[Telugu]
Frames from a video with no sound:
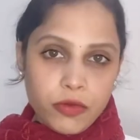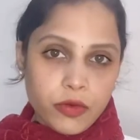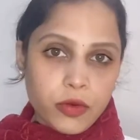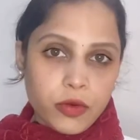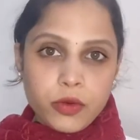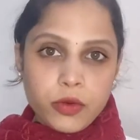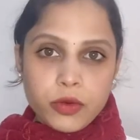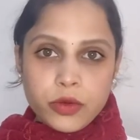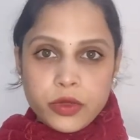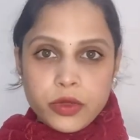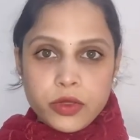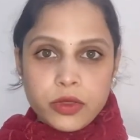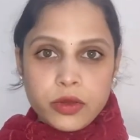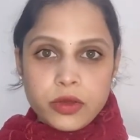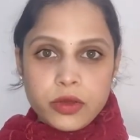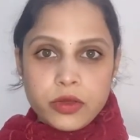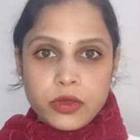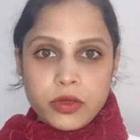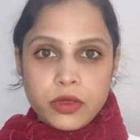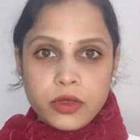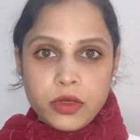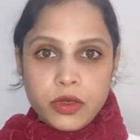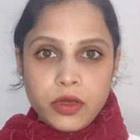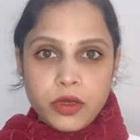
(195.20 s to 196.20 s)
కోర్స్
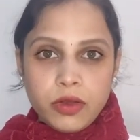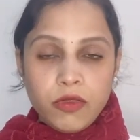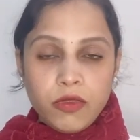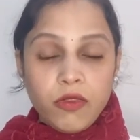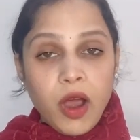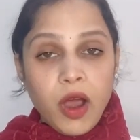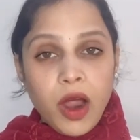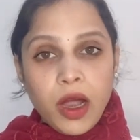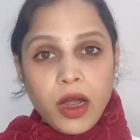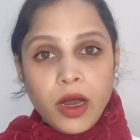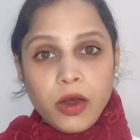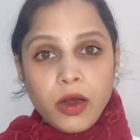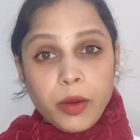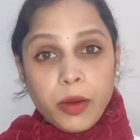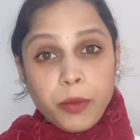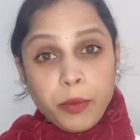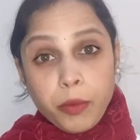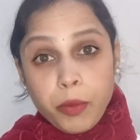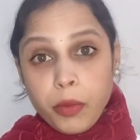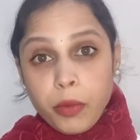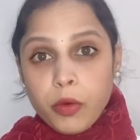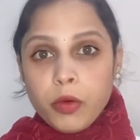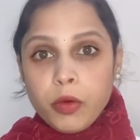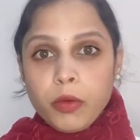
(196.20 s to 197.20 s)
వాళ్ళలో
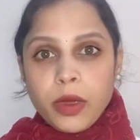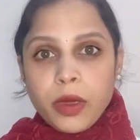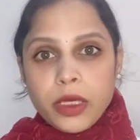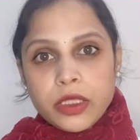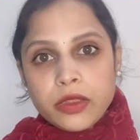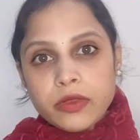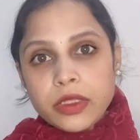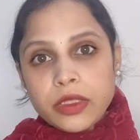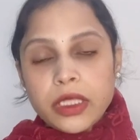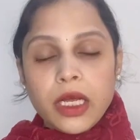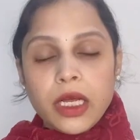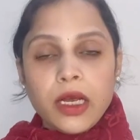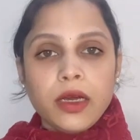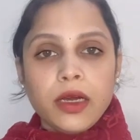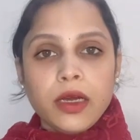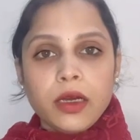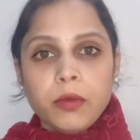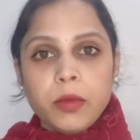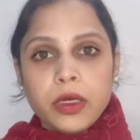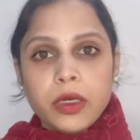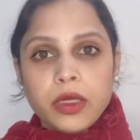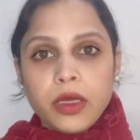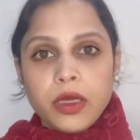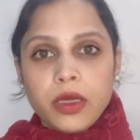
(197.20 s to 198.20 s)
ఎప్పుడు మంచి విషయాలే
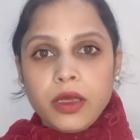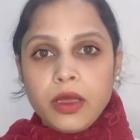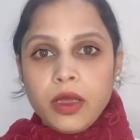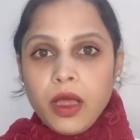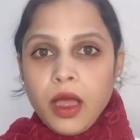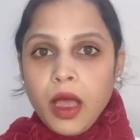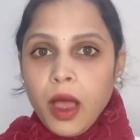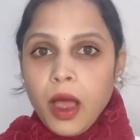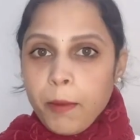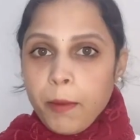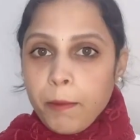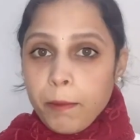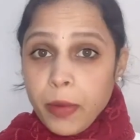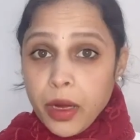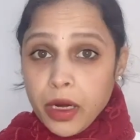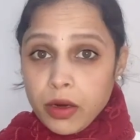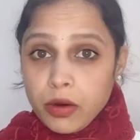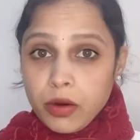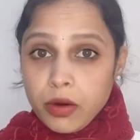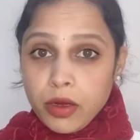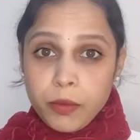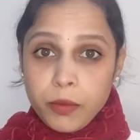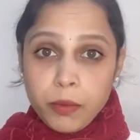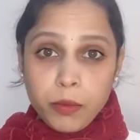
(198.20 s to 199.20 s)
కనపడతాయి
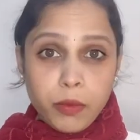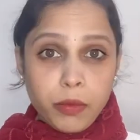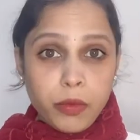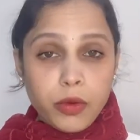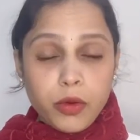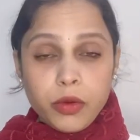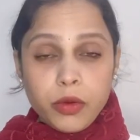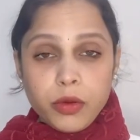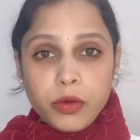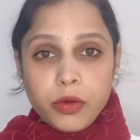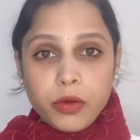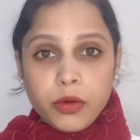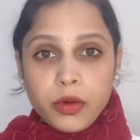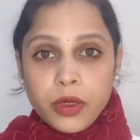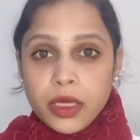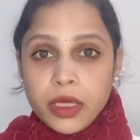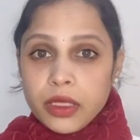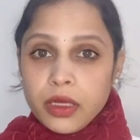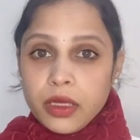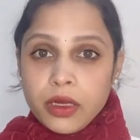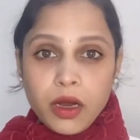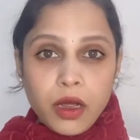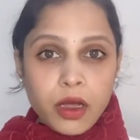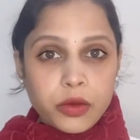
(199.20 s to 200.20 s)
మనలో ఎప్పుడు
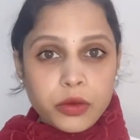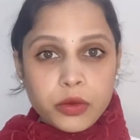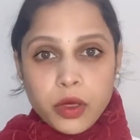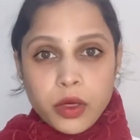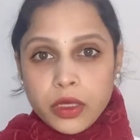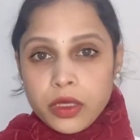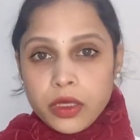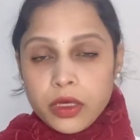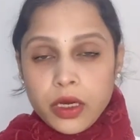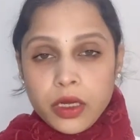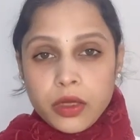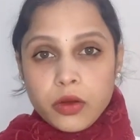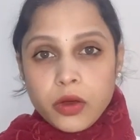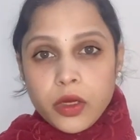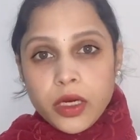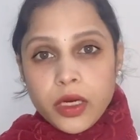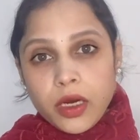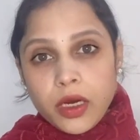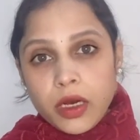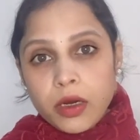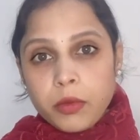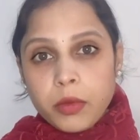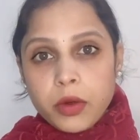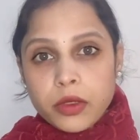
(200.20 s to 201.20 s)
ఇది రాదు అది రాదు అనే
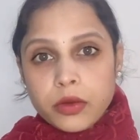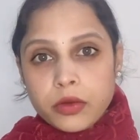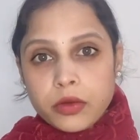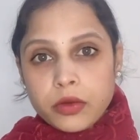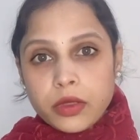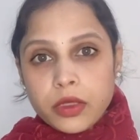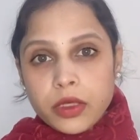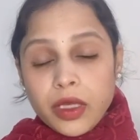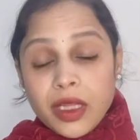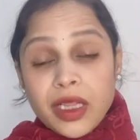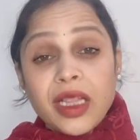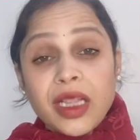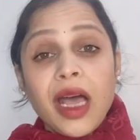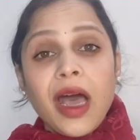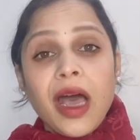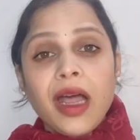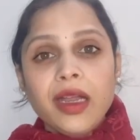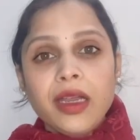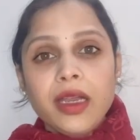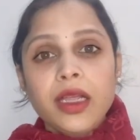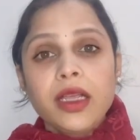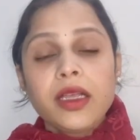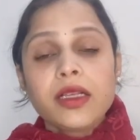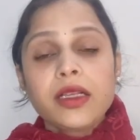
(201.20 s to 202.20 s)
కనపడుతుంది
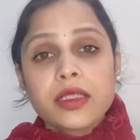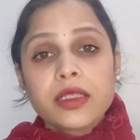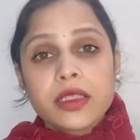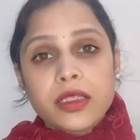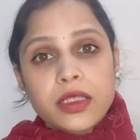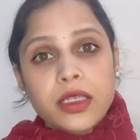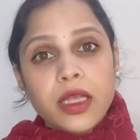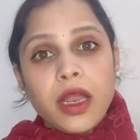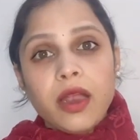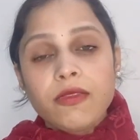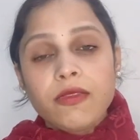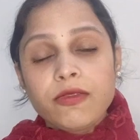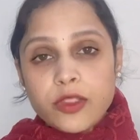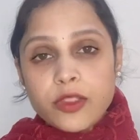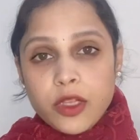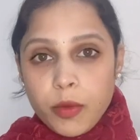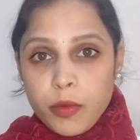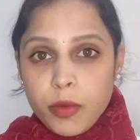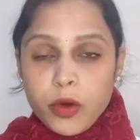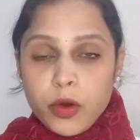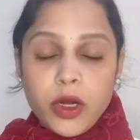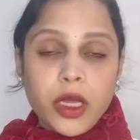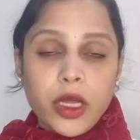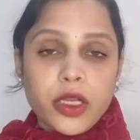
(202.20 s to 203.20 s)
దాన్ని సెల్ఫ్
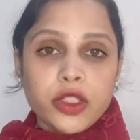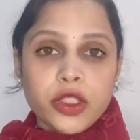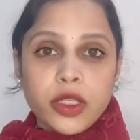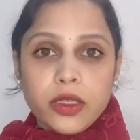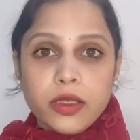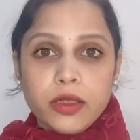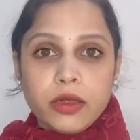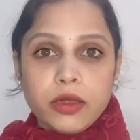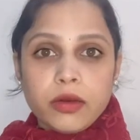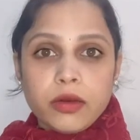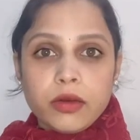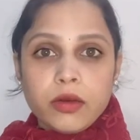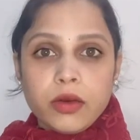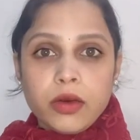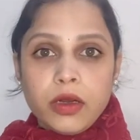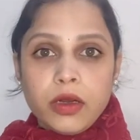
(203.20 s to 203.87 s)
సబొటాజ్ అంటారు